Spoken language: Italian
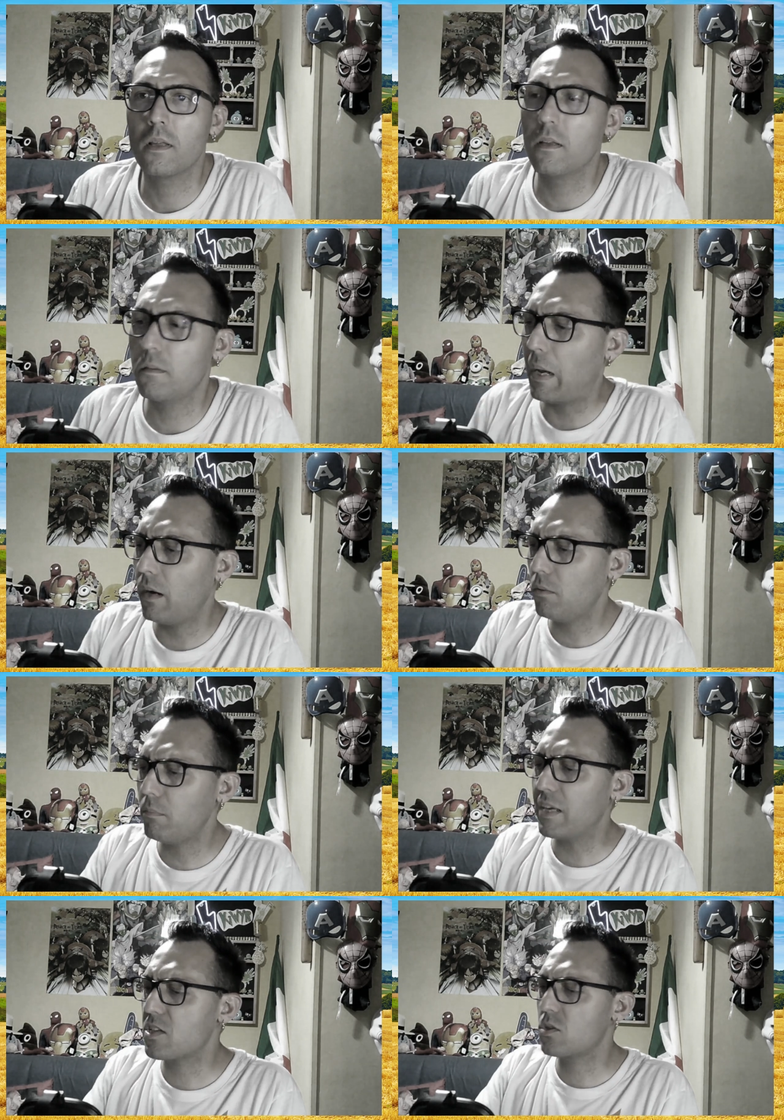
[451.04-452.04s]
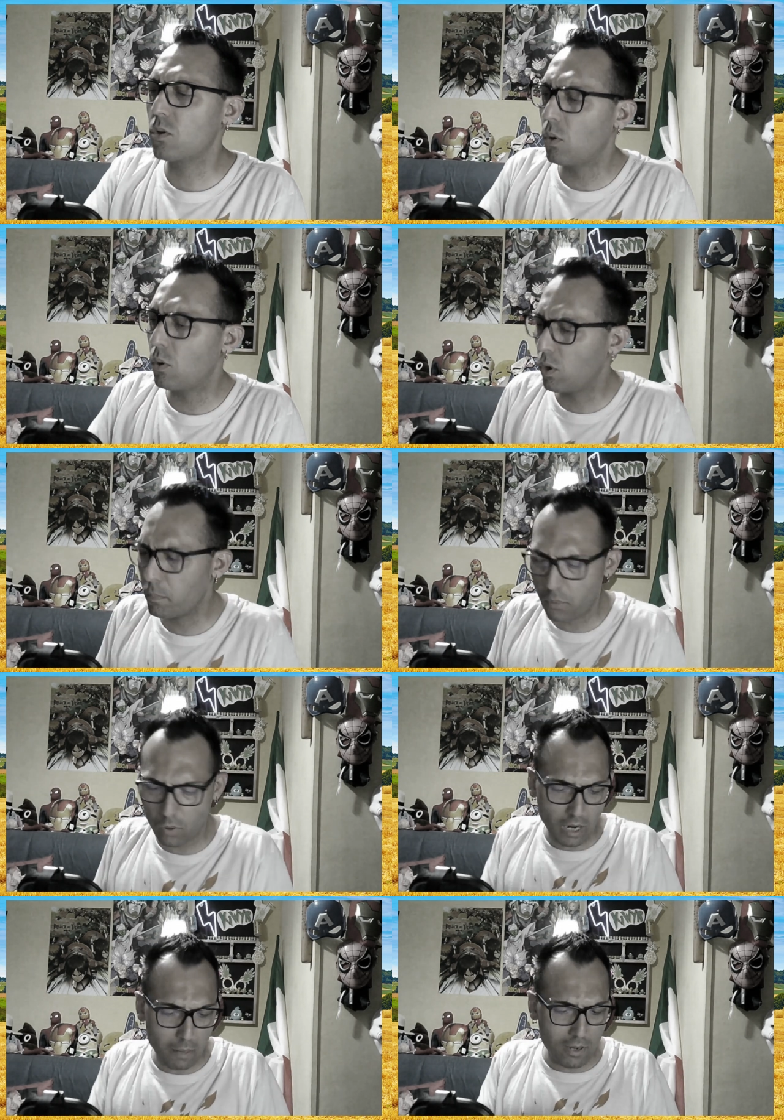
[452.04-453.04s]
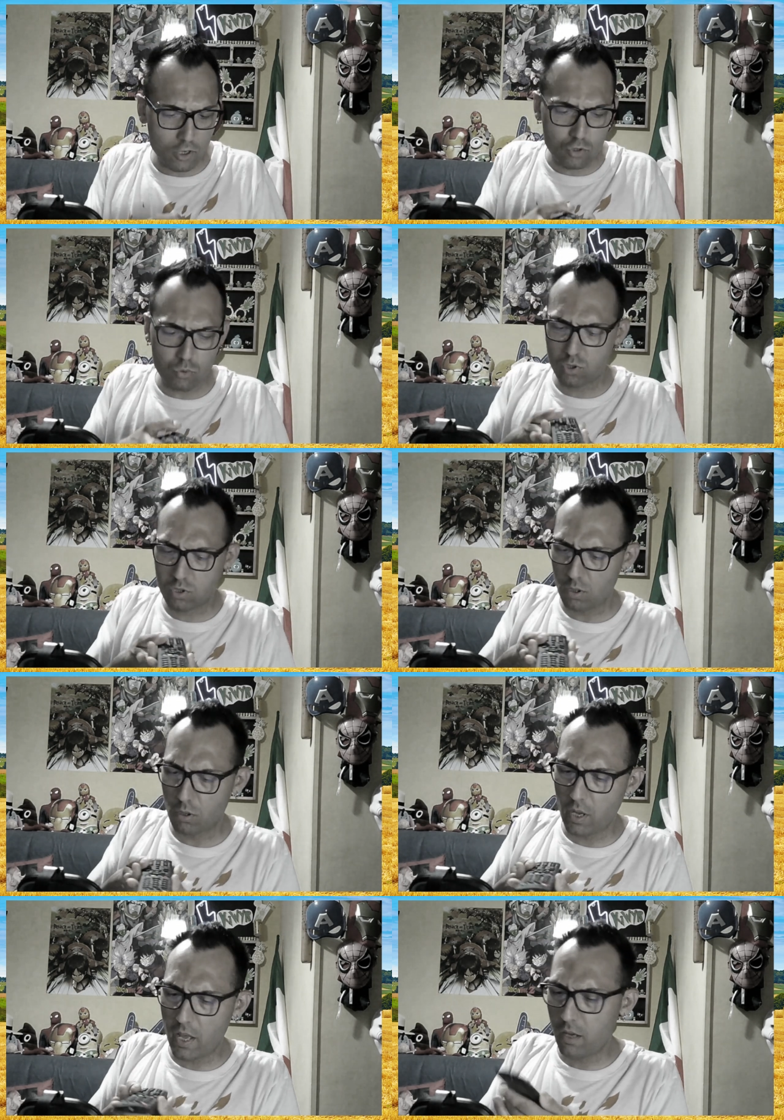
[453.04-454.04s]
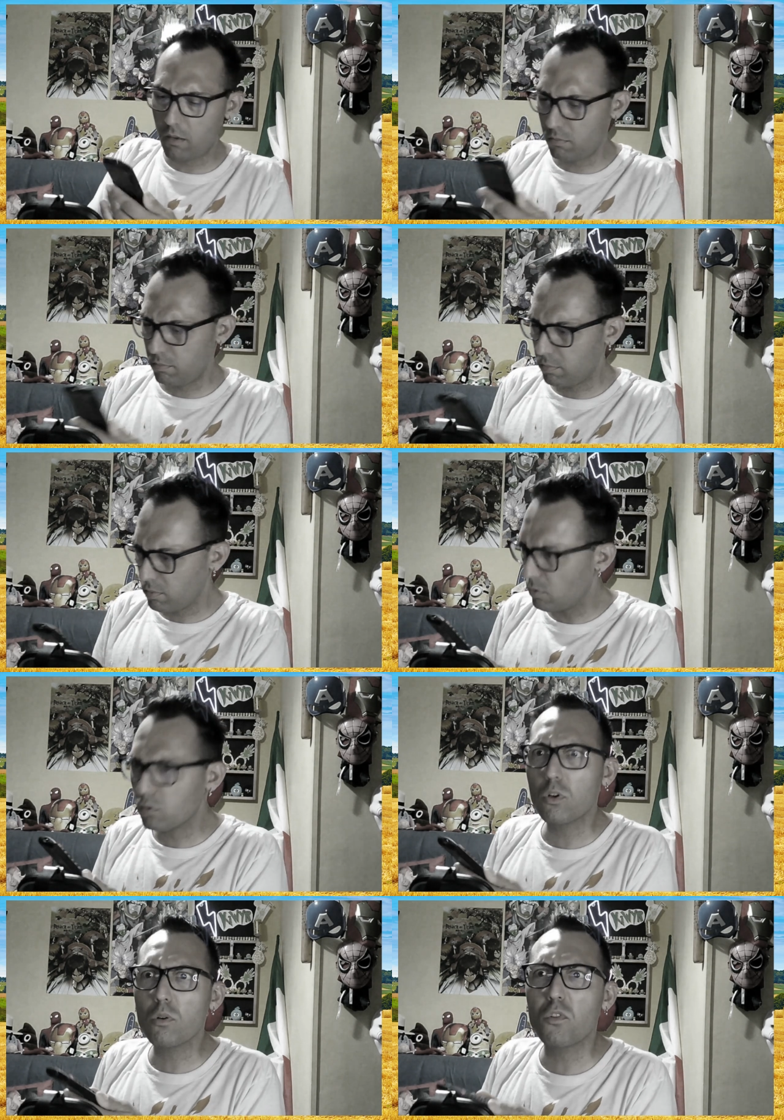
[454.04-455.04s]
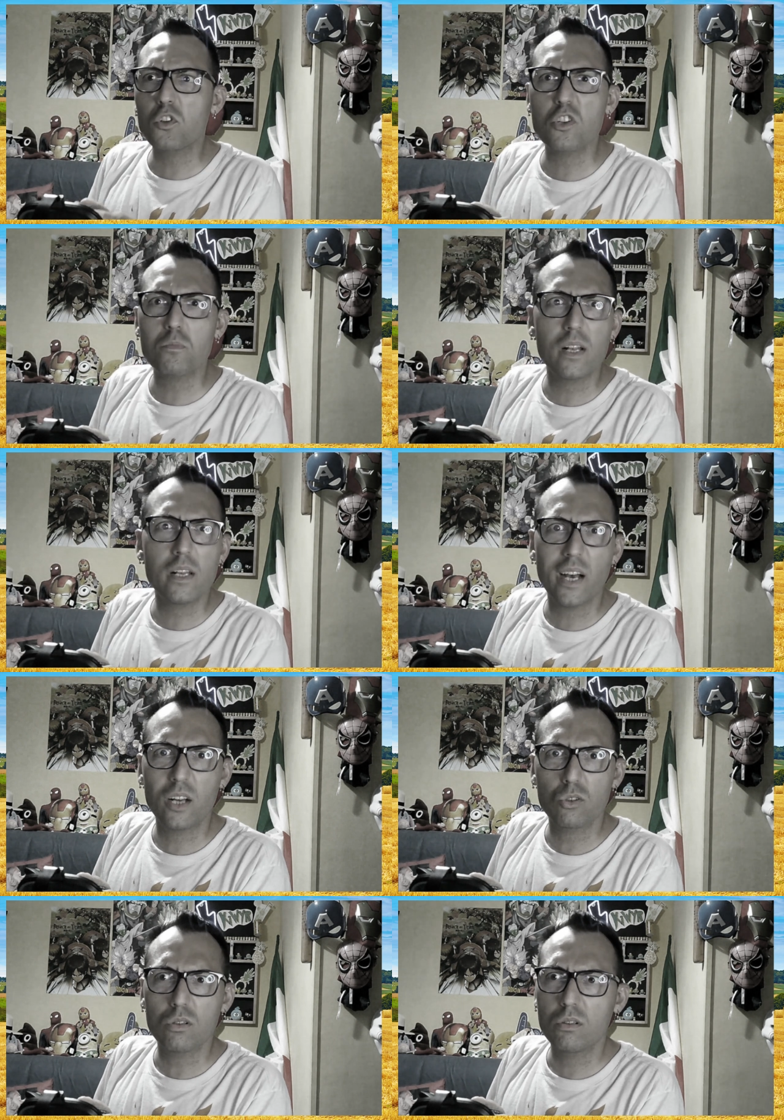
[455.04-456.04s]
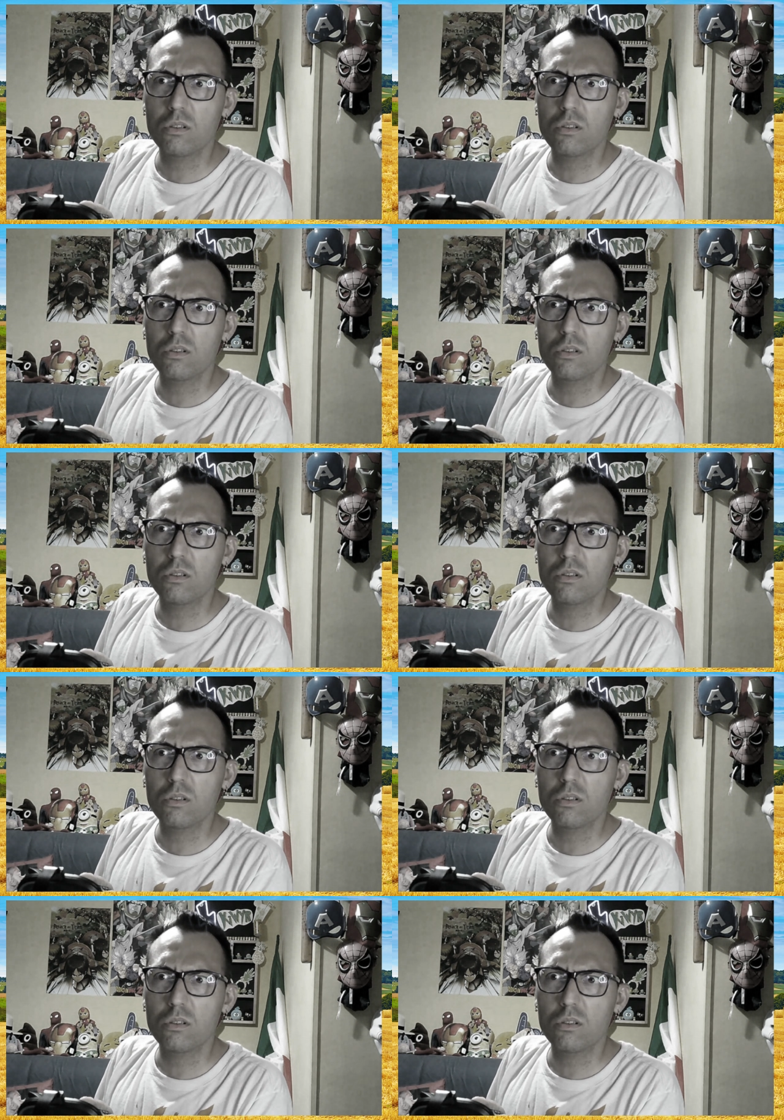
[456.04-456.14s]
Ma ho messo il programma giusto, eh? O forse ho sbagliato.